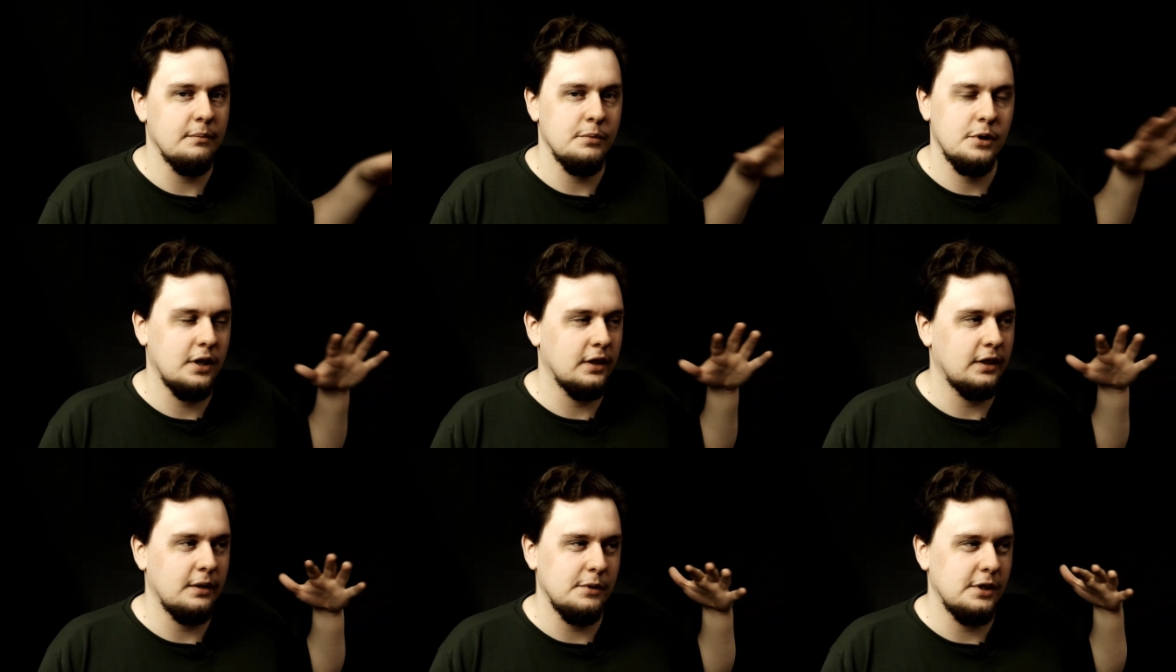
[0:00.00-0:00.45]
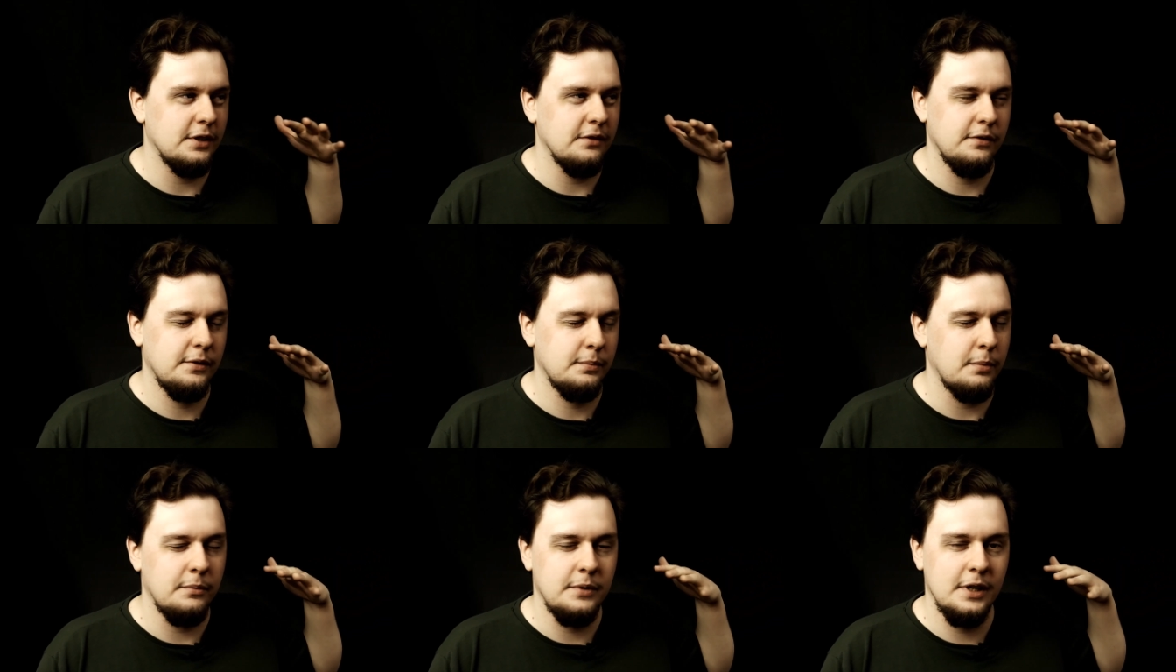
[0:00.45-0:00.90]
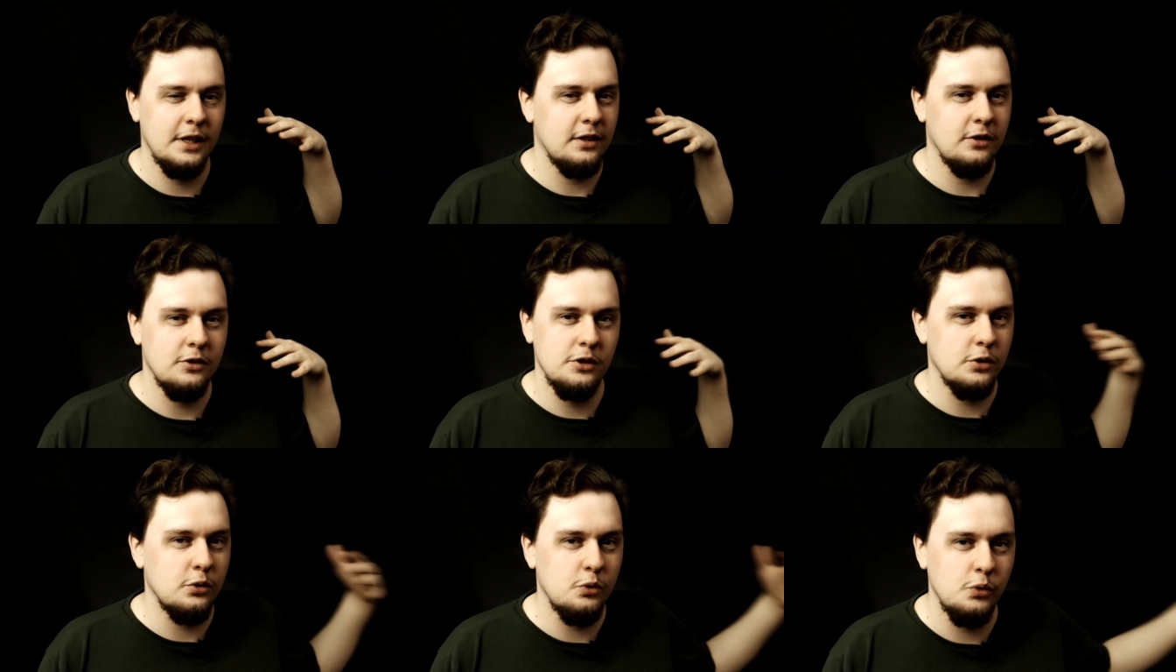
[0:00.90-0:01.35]
na przykład tam się wspomina
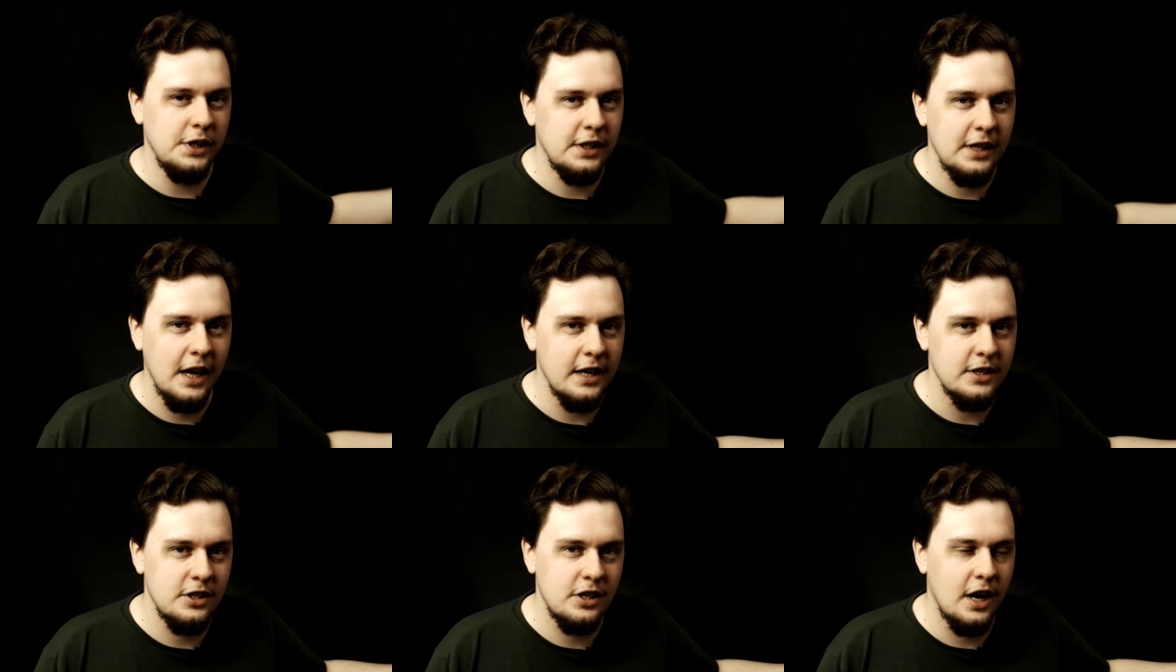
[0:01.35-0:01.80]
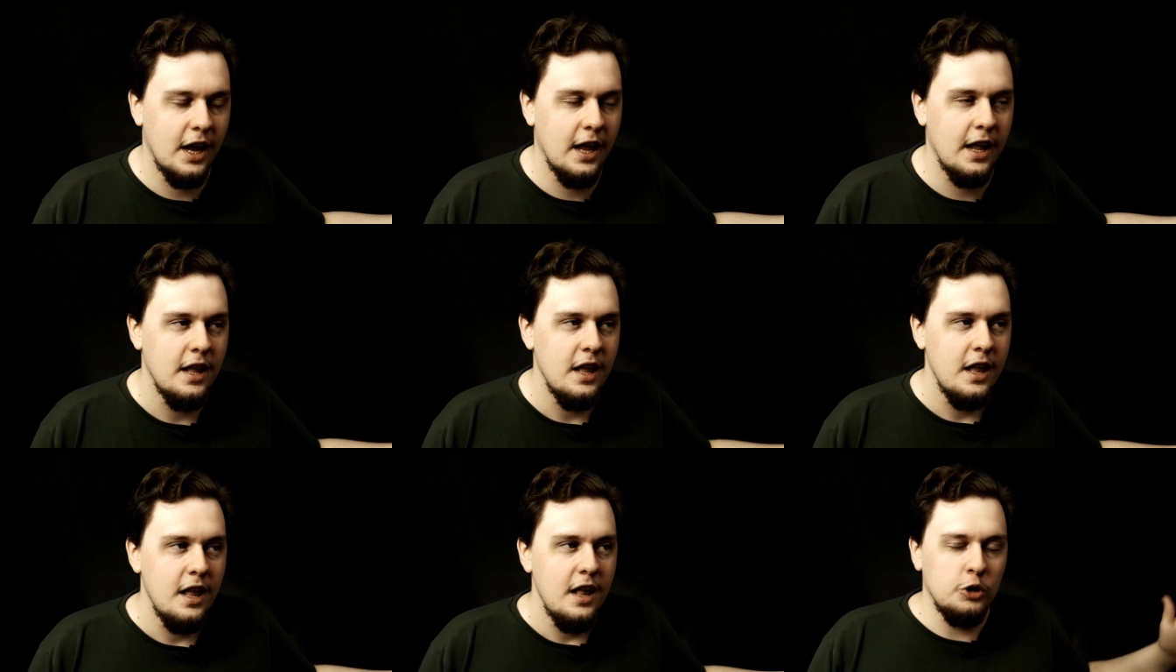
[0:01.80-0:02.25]
też o Twitterze,